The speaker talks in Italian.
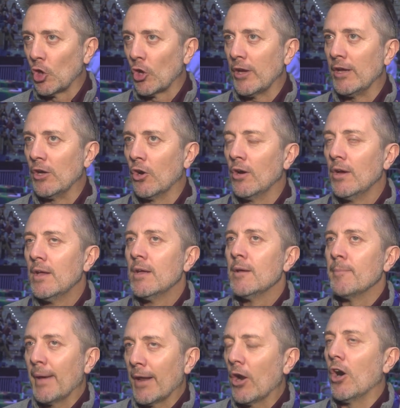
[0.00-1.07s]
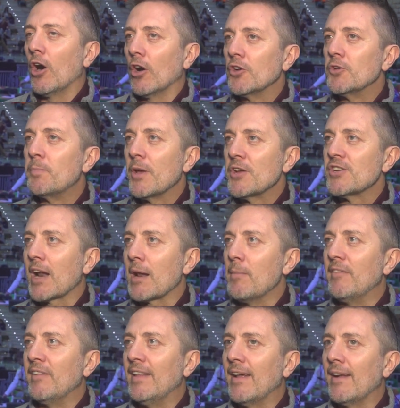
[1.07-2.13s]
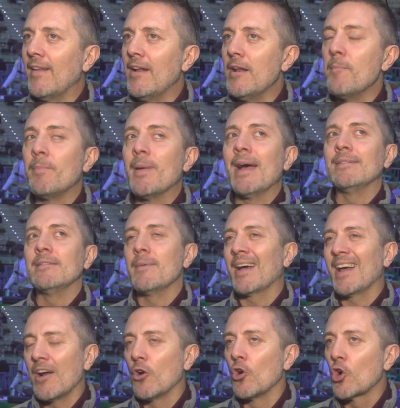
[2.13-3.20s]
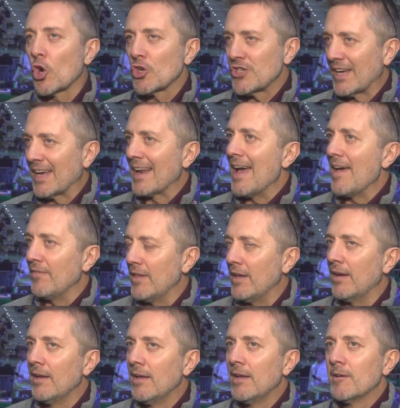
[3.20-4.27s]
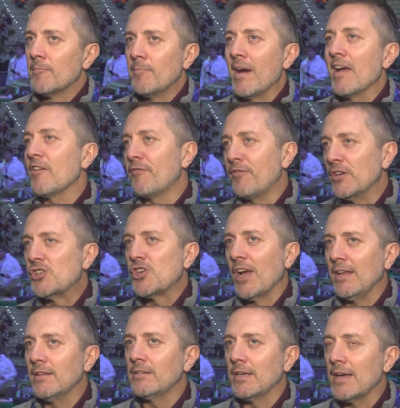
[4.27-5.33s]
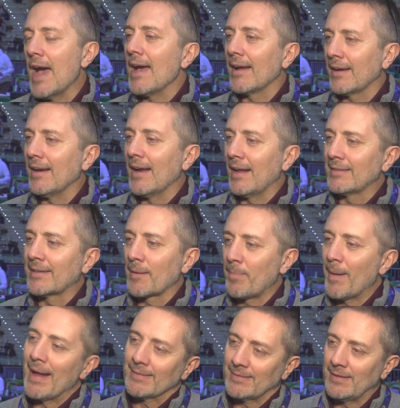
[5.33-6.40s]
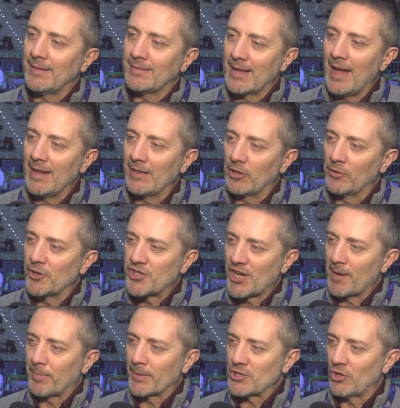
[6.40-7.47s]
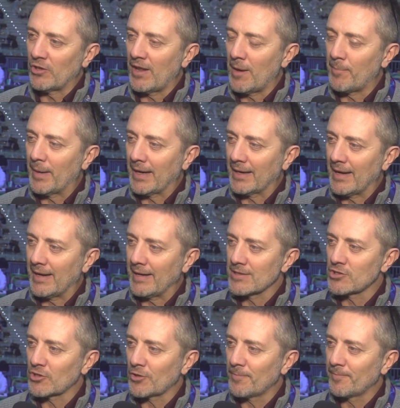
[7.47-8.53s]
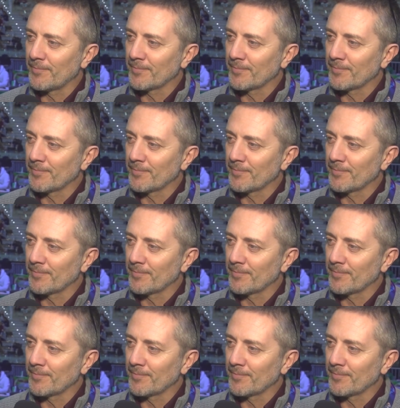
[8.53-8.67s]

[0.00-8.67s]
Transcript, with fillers: Torino, però piacerebbe vedere degli impianti, magari non così grandi, ma efficienti anche in altre parti d'Italia dove c'è la passione della pallacanestro.